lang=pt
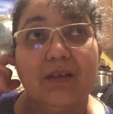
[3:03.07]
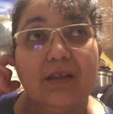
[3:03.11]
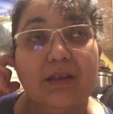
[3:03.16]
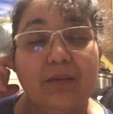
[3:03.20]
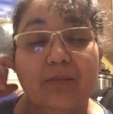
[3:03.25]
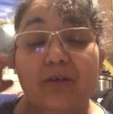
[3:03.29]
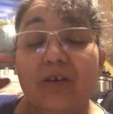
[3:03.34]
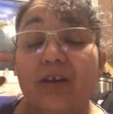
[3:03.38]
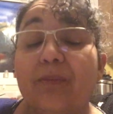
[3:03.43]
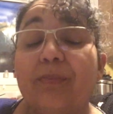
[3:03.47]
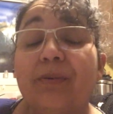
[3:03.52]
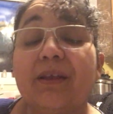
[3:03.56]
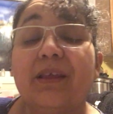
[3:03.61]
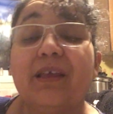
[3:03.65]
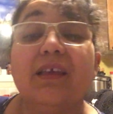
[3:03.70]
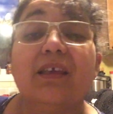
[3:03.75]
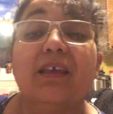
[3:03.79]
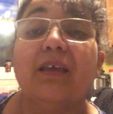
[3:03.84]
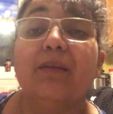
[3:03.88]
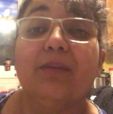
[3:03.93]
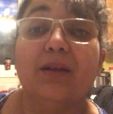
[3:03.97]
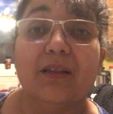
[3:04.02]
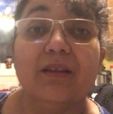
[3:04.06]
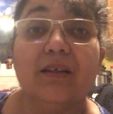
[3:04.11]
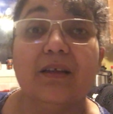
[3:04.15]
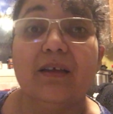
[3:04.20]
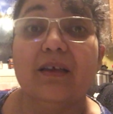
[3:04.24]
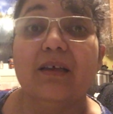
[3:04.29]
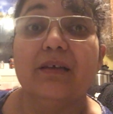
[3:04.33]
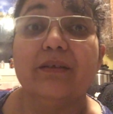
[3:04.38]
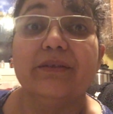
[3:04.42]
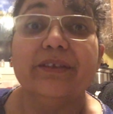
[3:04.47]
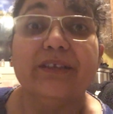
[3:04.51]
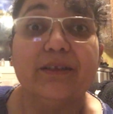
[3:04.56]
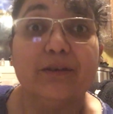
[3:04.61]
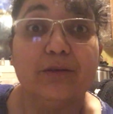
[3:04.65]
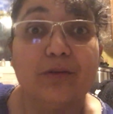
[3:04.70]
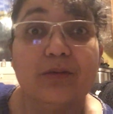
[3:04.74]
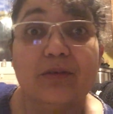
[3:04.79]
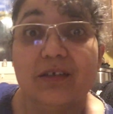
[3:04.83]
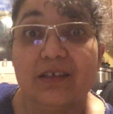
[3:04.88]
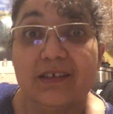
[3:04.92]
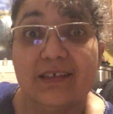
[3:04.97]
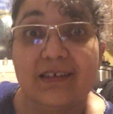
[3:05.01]
embora para quem quebra, é,
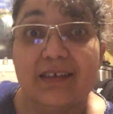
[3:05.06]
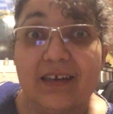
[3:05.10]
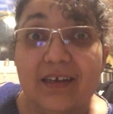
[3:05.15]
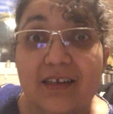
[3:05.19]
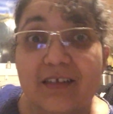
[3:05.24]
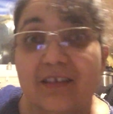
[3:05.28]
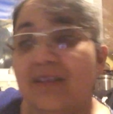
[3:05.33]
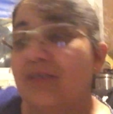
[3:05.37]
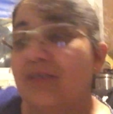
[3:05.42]
todas elas